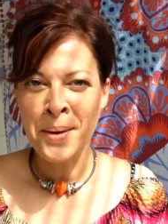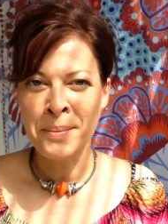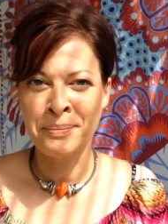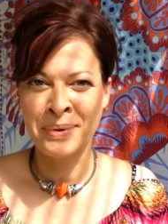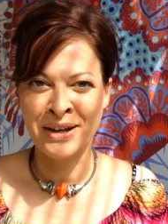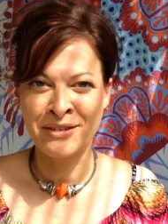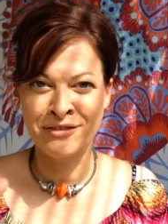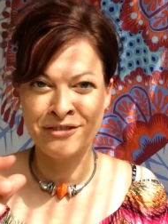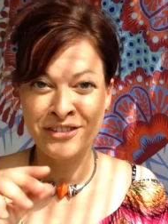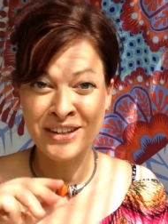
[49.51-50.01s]

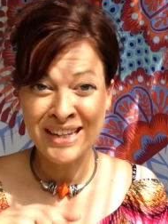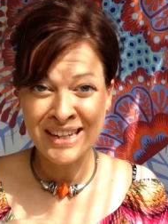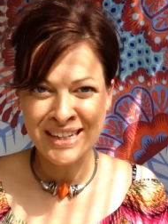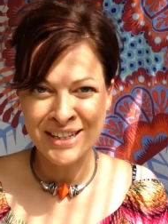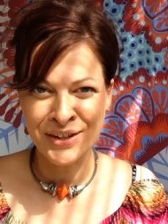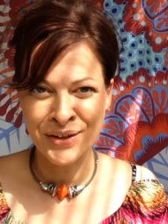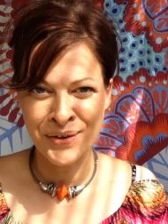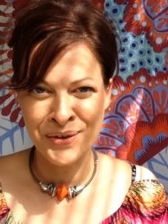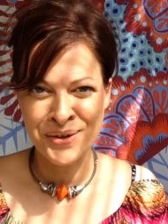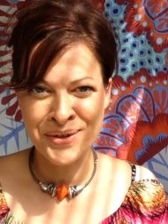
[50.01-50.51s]
Bei
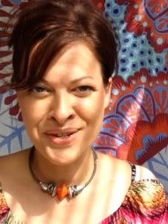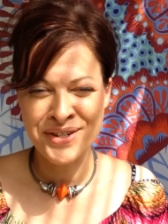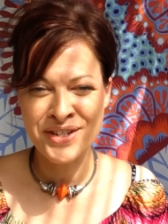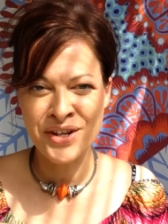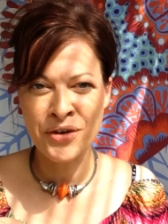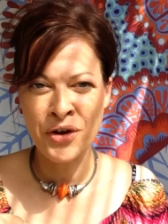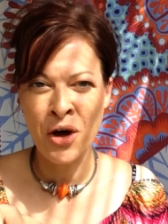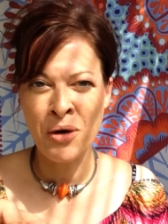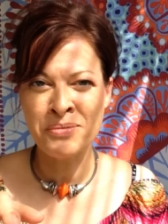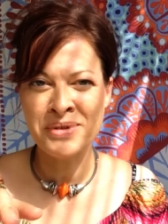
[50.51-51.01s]
Videos
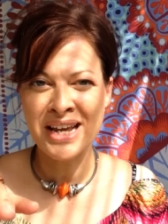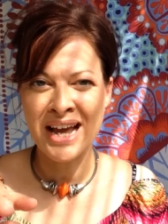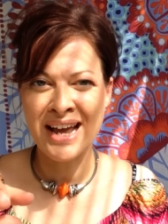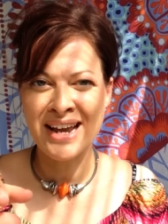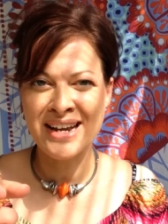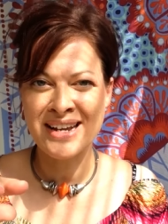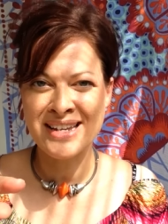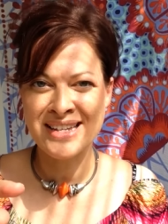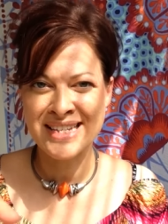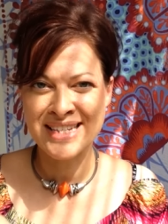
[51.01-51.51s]
kommt
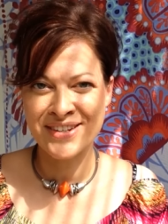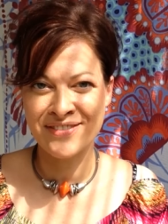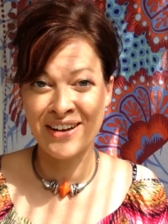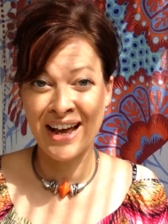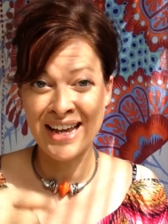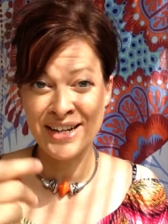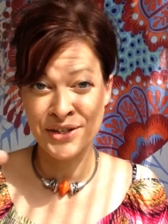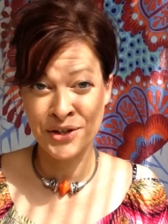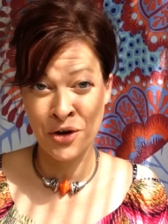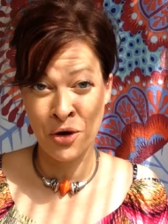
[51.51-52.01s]
eine
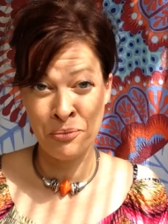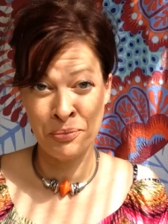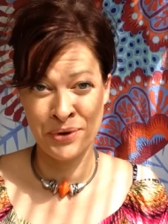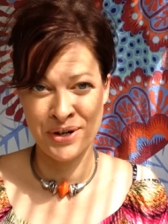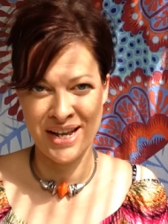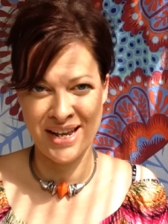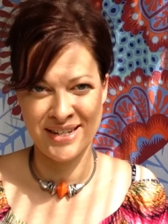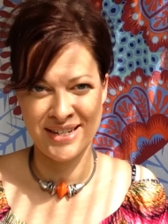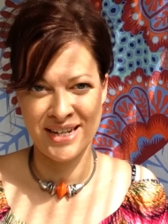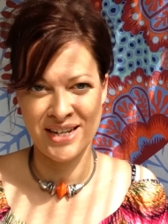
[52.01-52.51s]
zweite
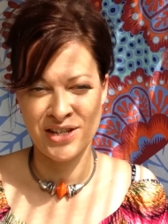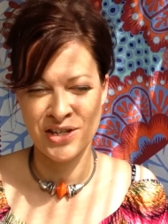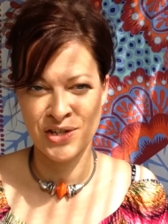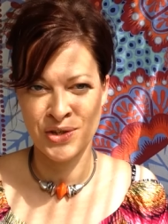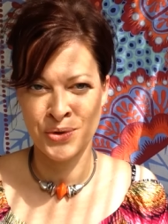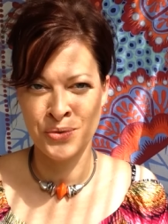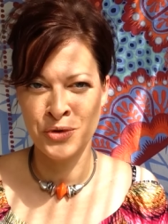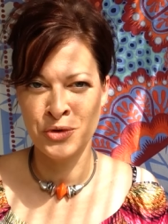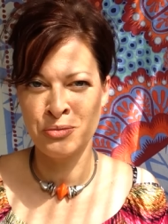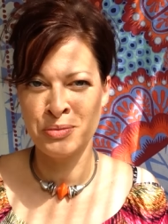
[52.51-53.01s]
Komponente
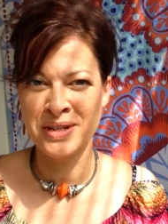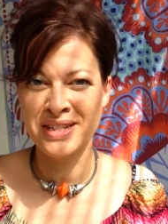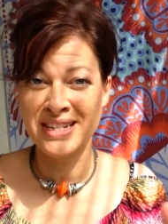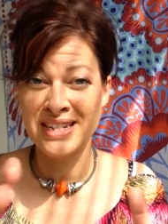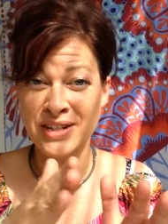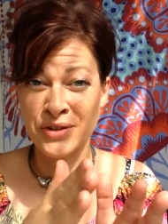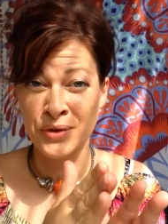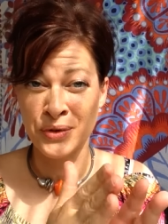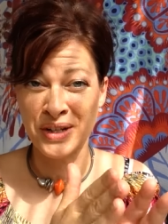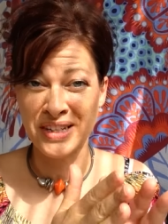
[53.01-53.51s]
hinzu. Du bist
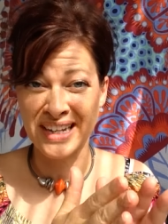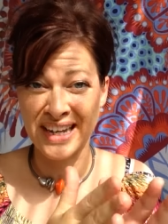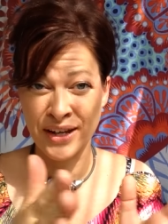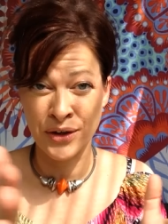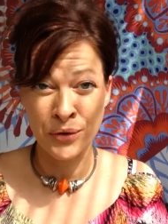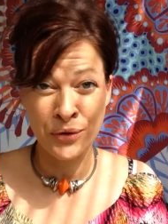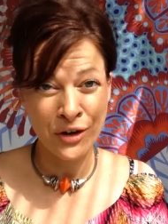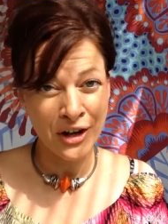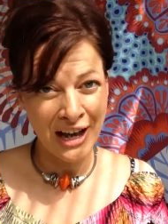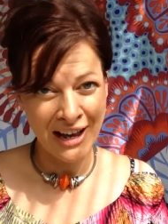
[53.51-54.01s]
nicht nur
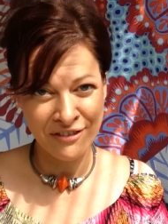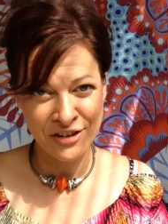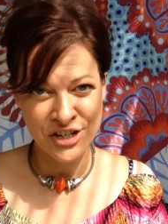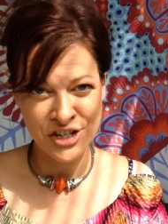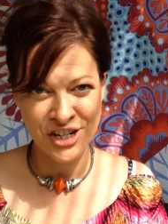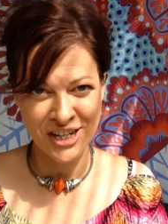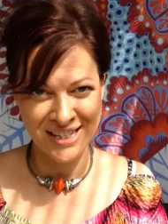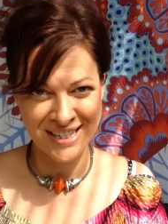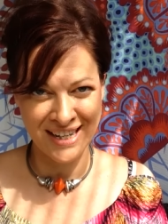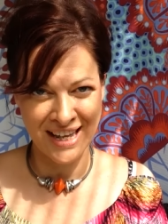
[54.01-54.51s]

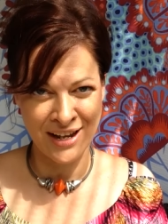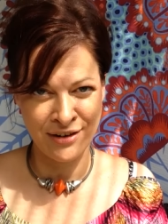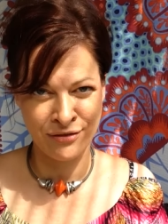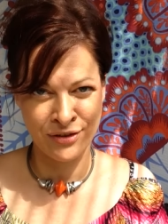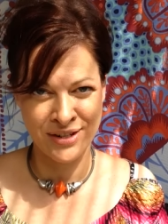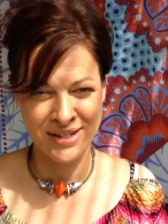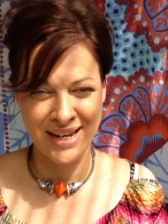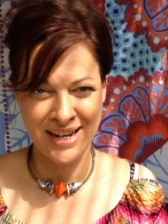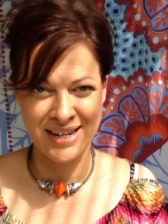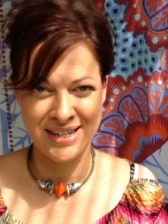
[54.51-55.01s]
geografisch getrennt
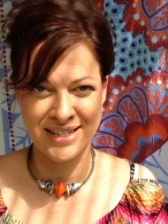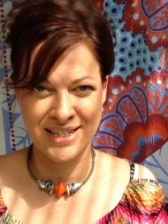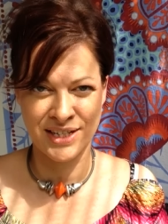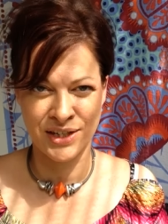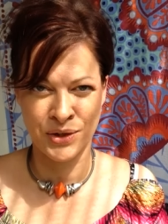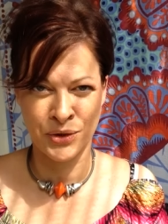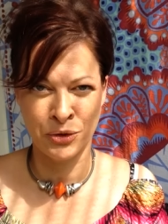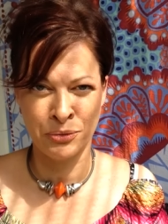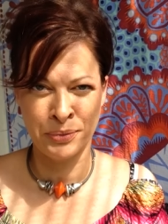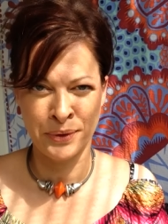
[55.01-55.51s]
von deiner
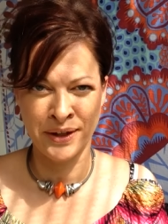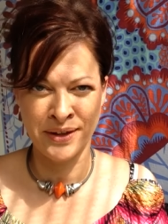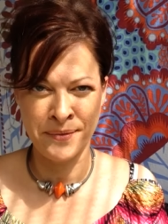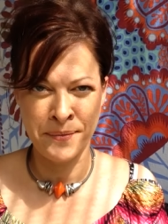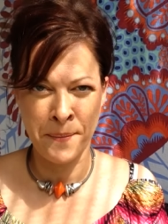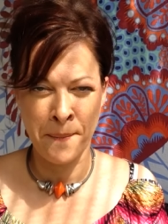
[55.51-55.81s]
Zielgruppe,